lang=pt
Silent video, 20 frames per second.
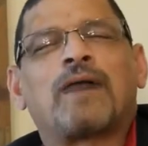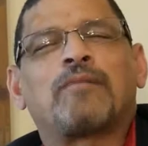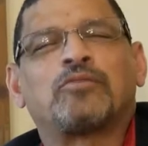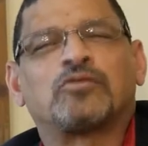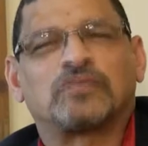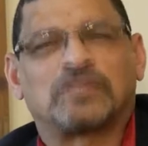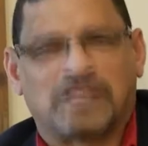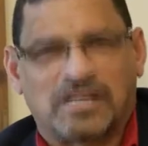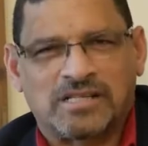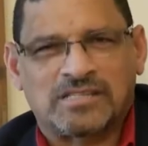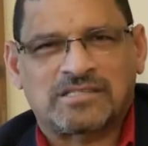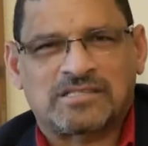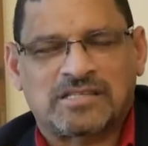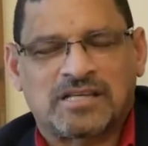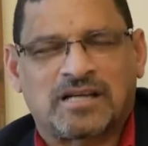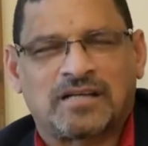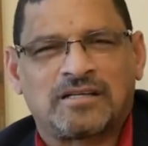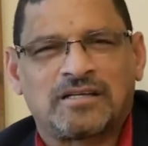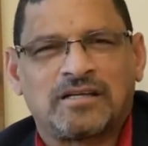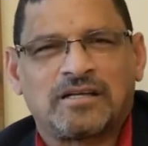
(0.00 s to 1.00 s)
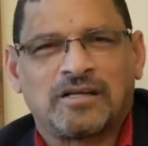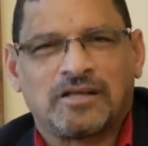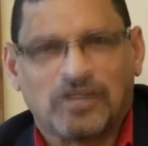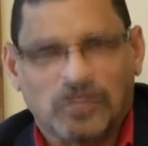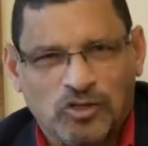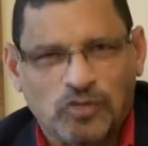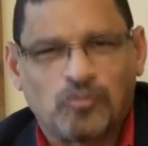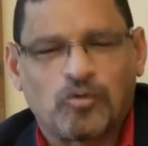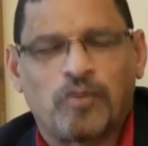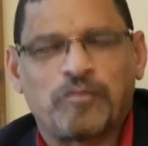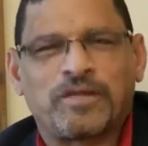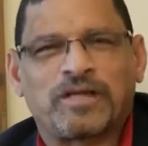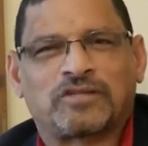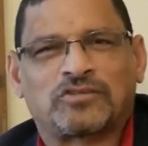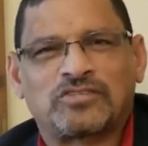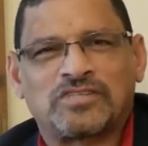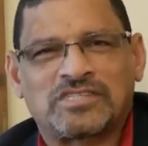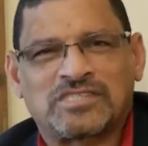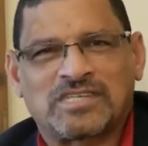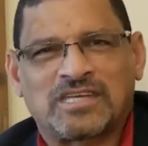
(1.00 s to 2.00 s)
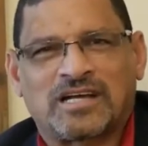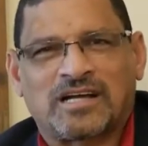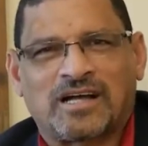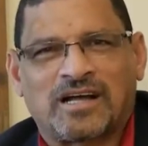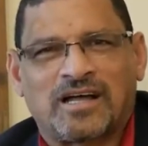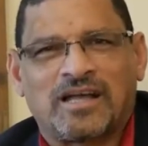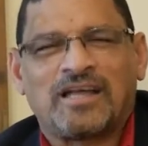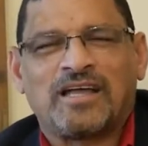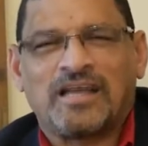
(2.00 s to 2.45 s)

abundância em um momento de seca.